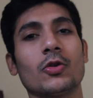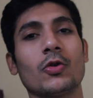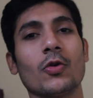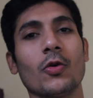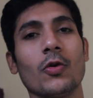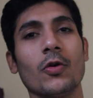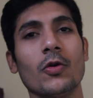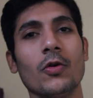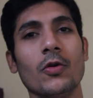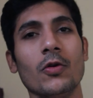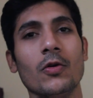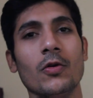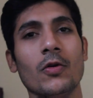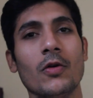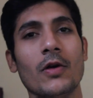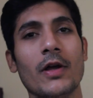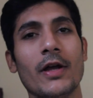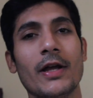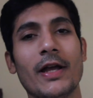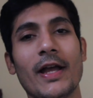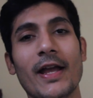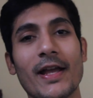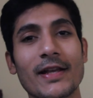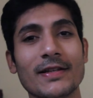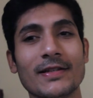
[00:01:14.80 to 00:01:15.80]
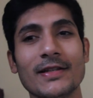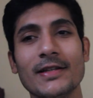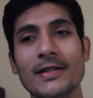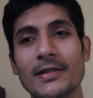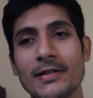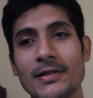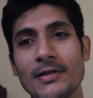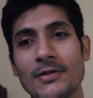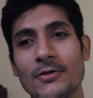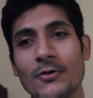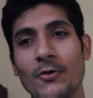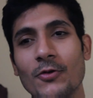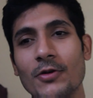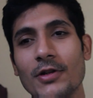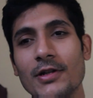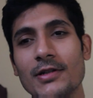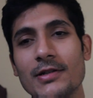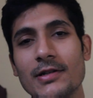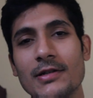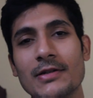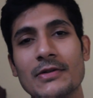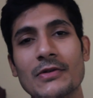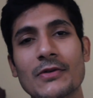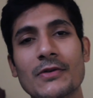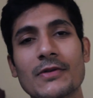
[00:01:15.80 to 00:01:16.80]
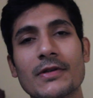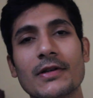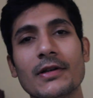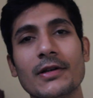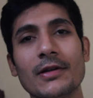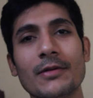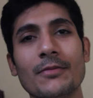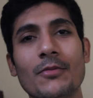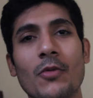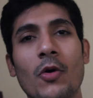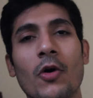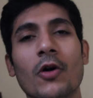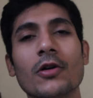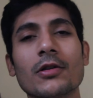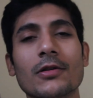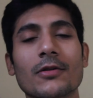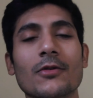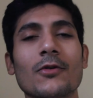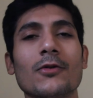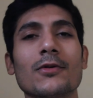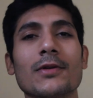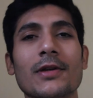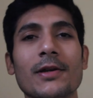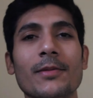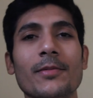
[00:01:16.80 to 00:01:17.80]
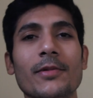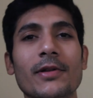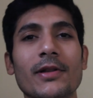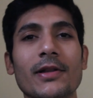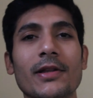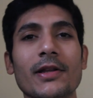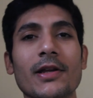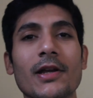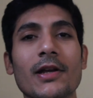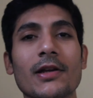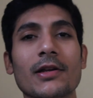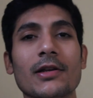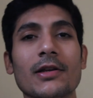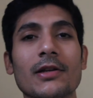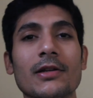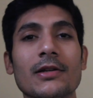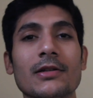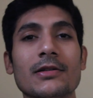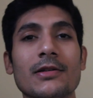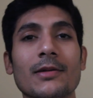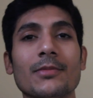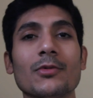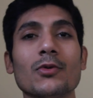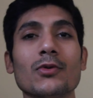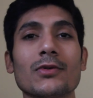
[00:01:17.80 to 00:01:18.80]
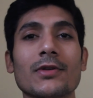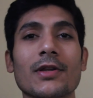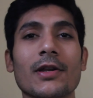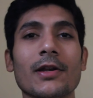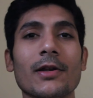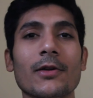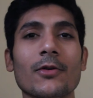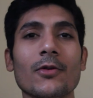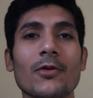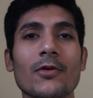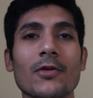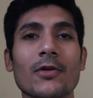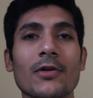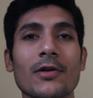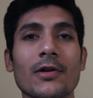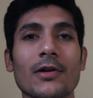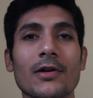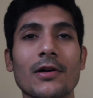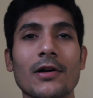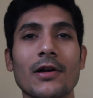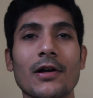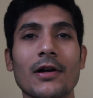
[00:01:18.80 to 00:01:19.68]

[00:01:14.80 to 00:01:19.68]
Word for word: तो ऐसी ऐसी छोटी चीज़ों से बहुत खुशी मिलती है कि जब दूसरे लोग